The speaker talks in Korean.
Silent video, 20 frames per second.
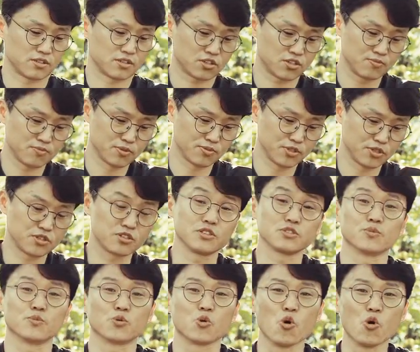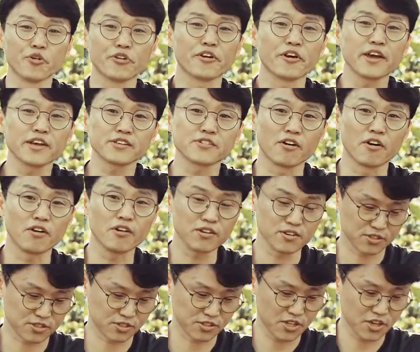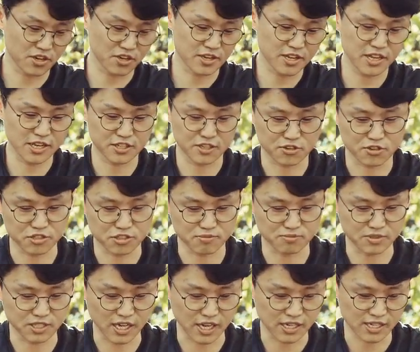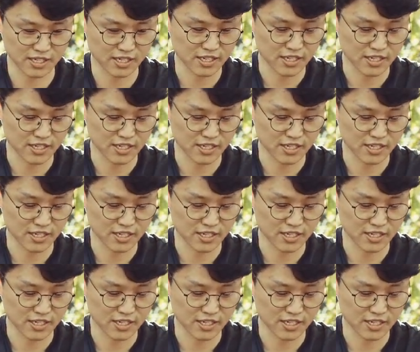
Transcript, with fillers: 그런 부분들을 좀 고려해서 선택을 해야 될 것입니다.